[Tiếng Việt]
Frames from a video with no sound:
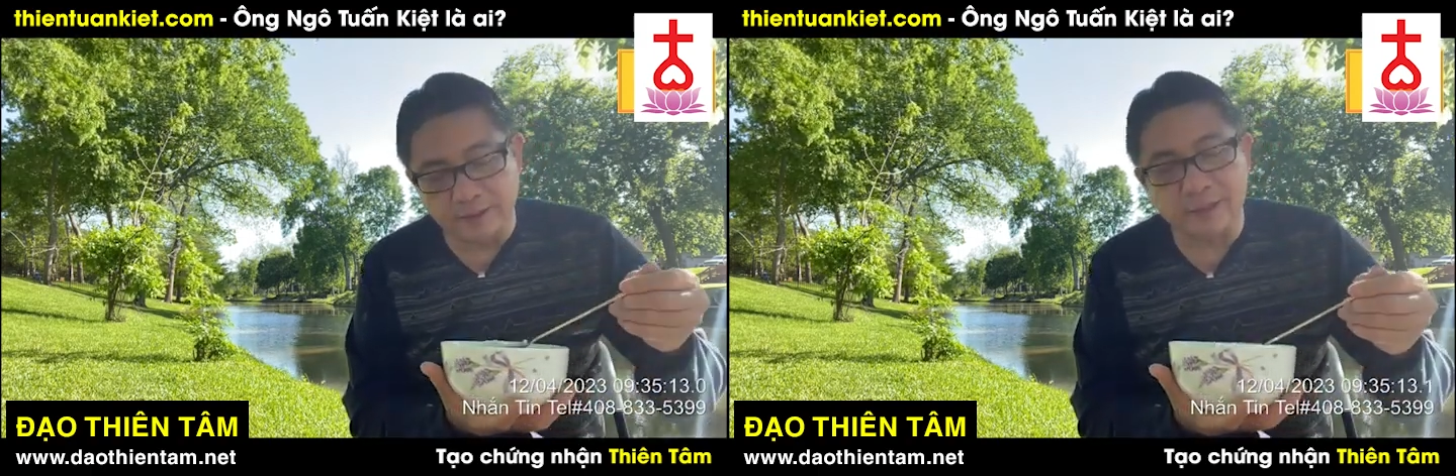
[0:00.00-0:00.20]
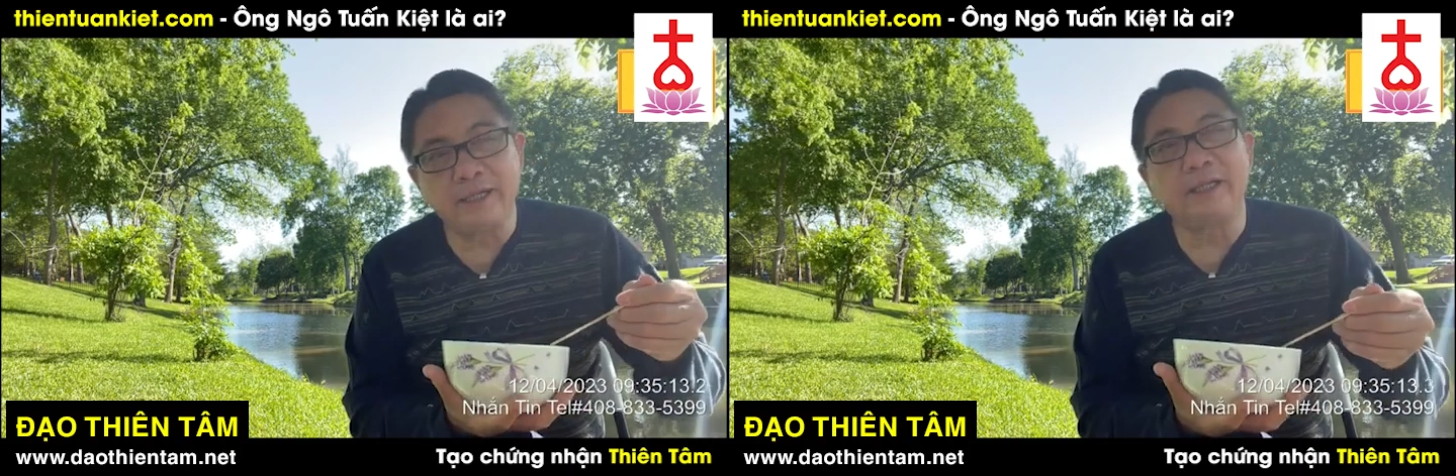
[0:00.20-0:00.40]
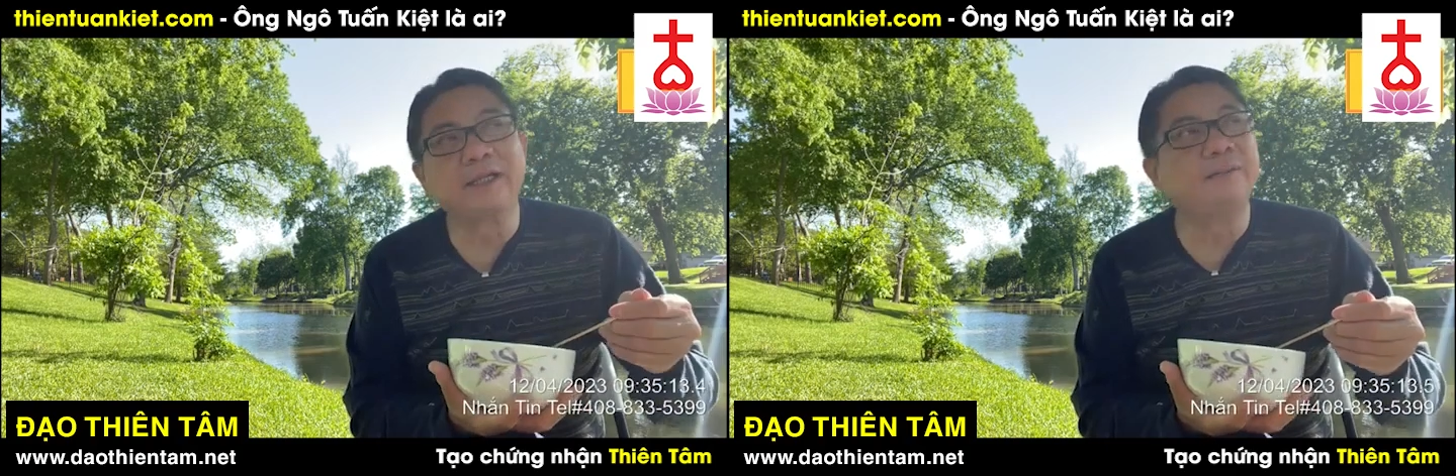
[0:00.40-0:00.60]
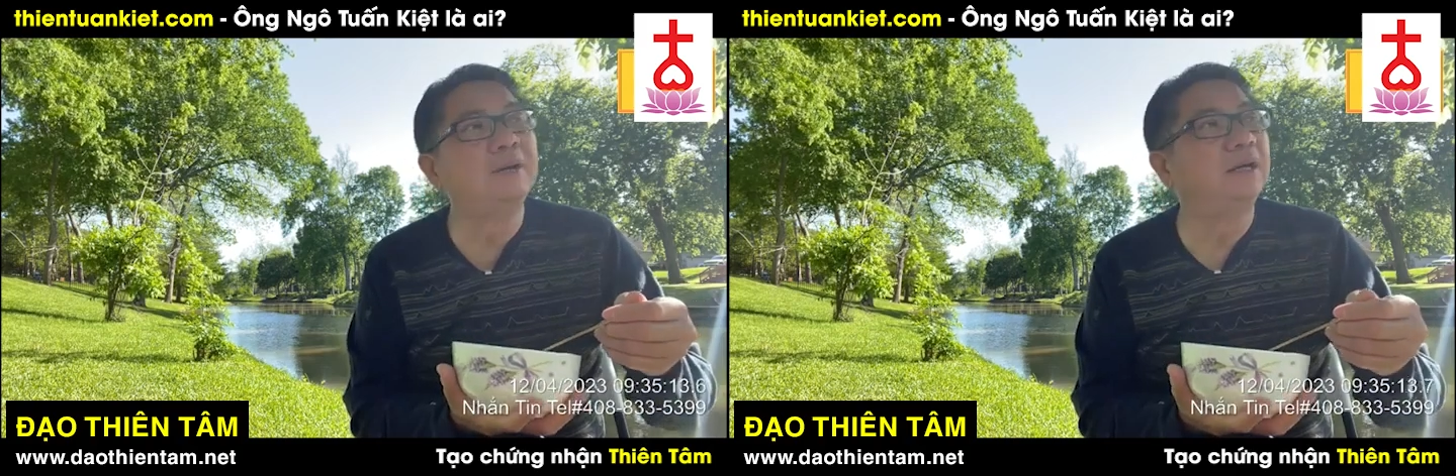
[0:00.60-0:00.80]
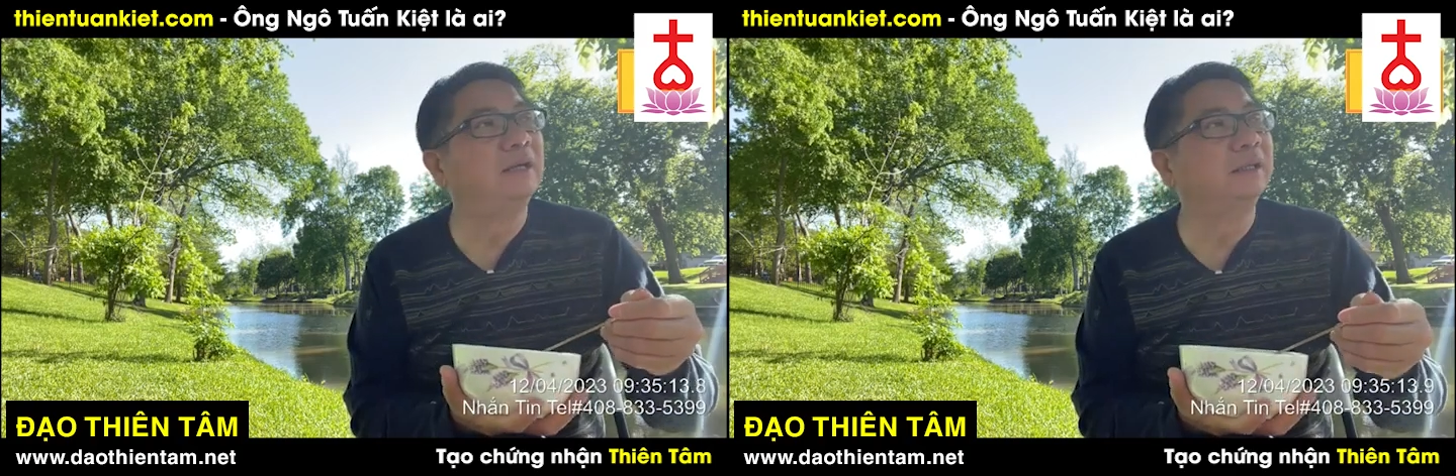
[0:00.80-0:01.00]
để cảm
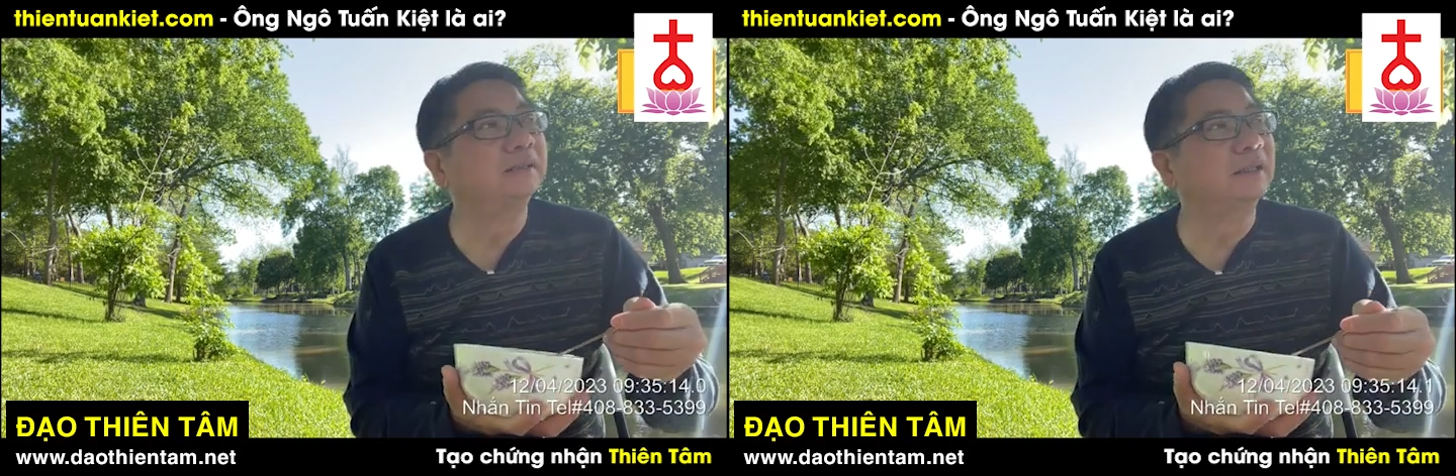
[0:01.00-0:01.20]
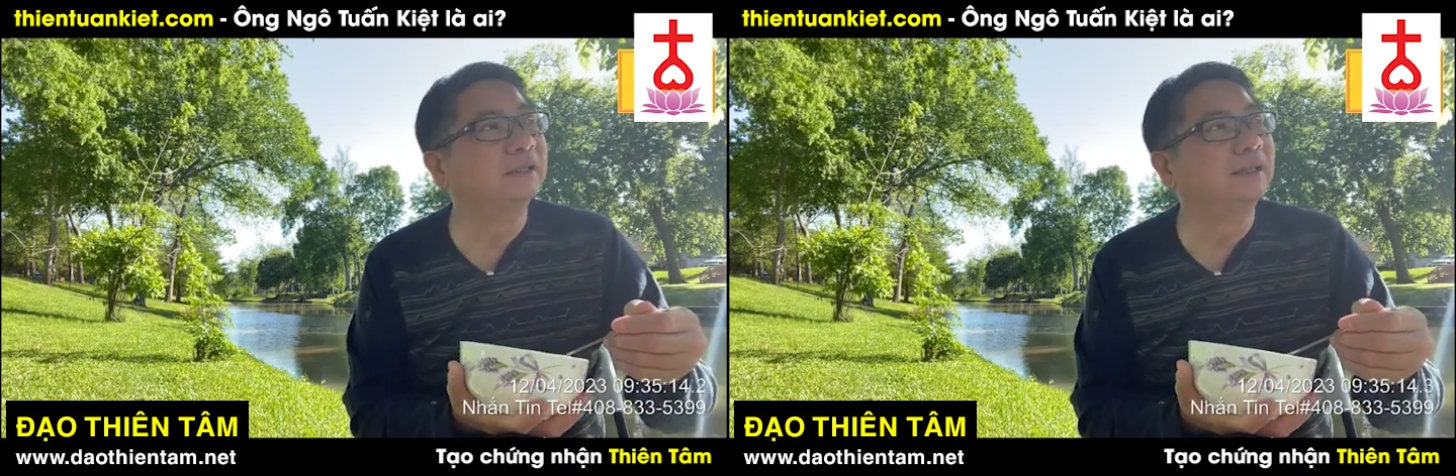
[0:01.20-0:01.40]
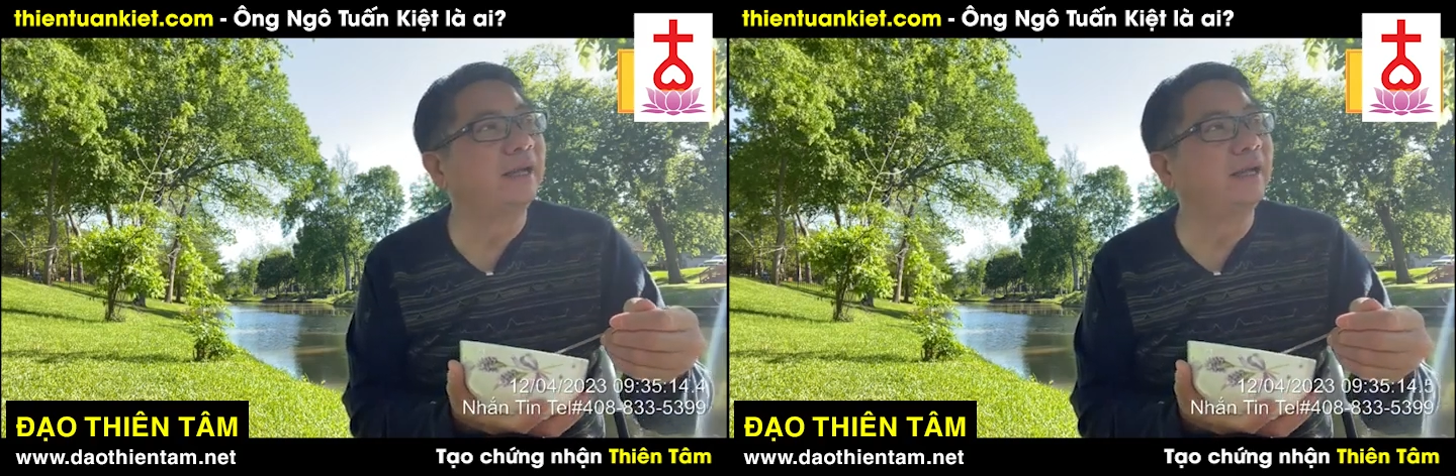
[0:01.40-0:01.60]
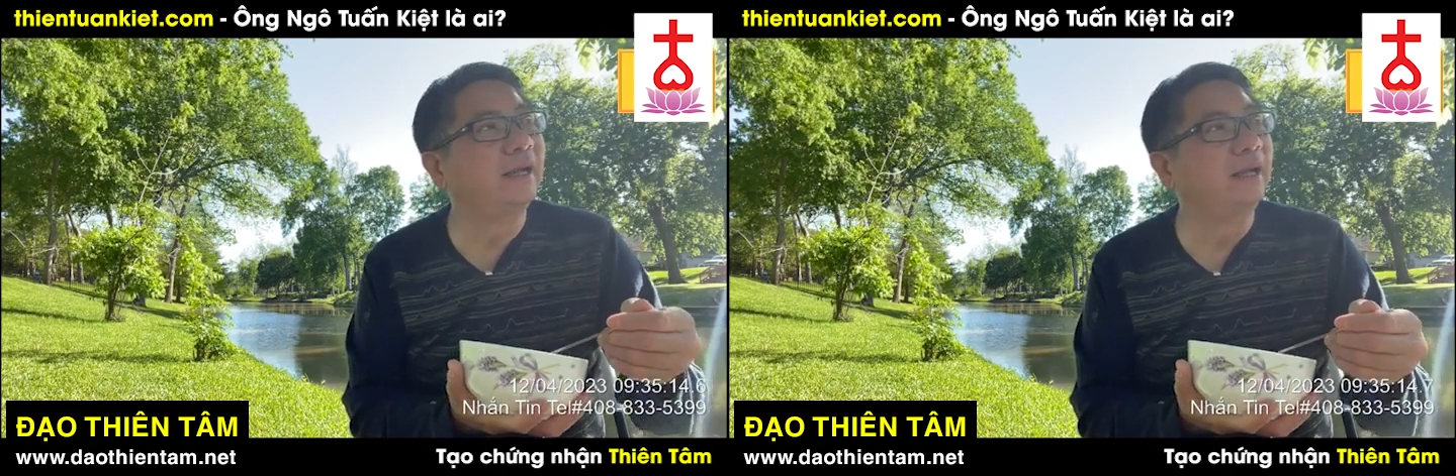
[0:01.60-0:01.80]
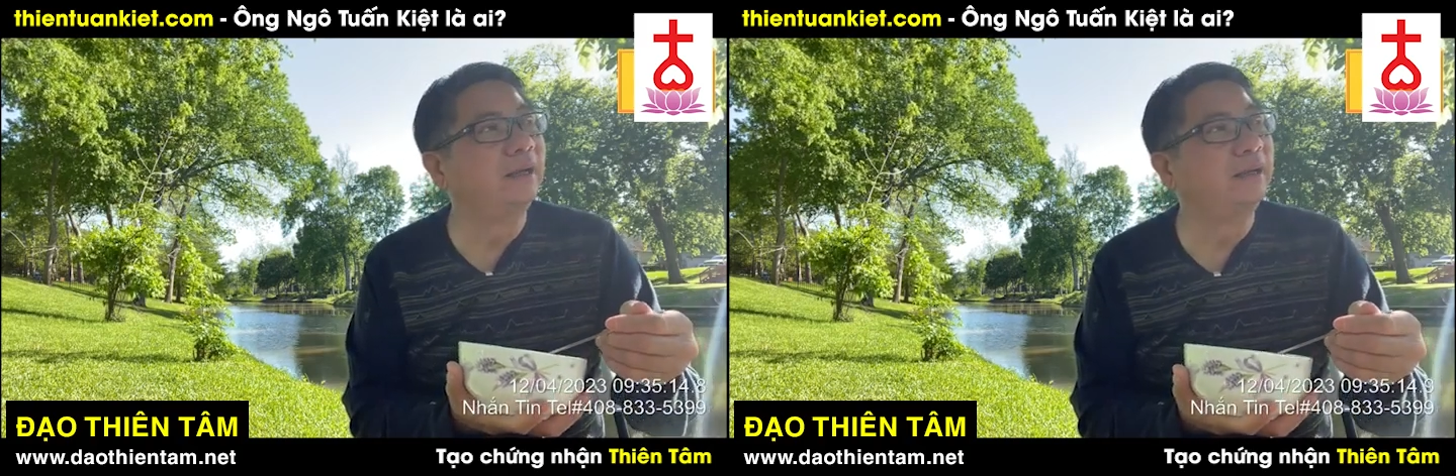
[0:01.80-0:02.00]
ơn tất
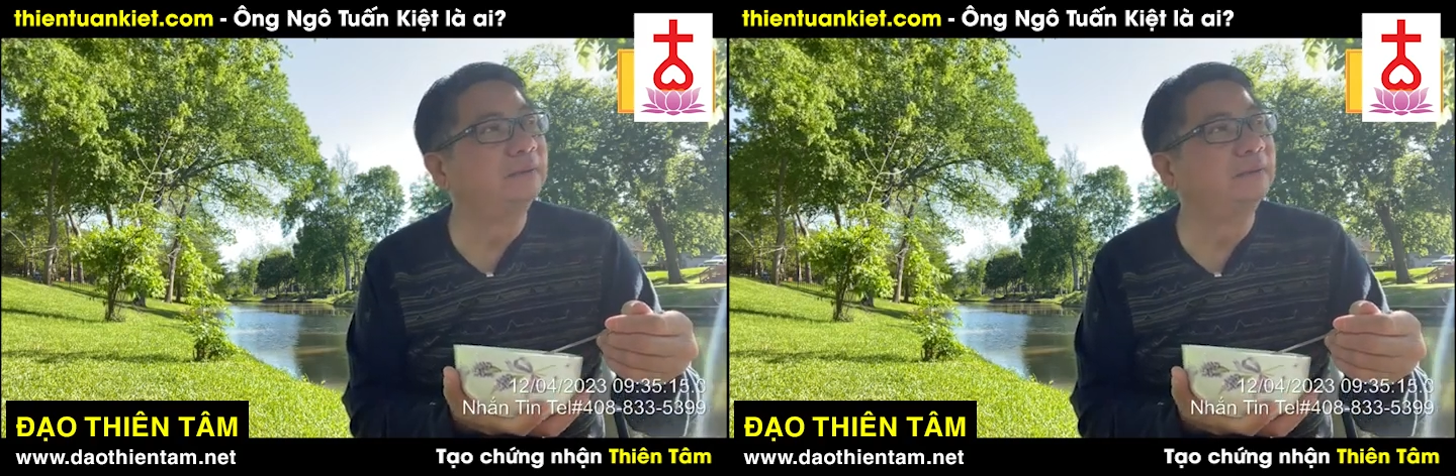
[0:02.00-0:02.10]
cả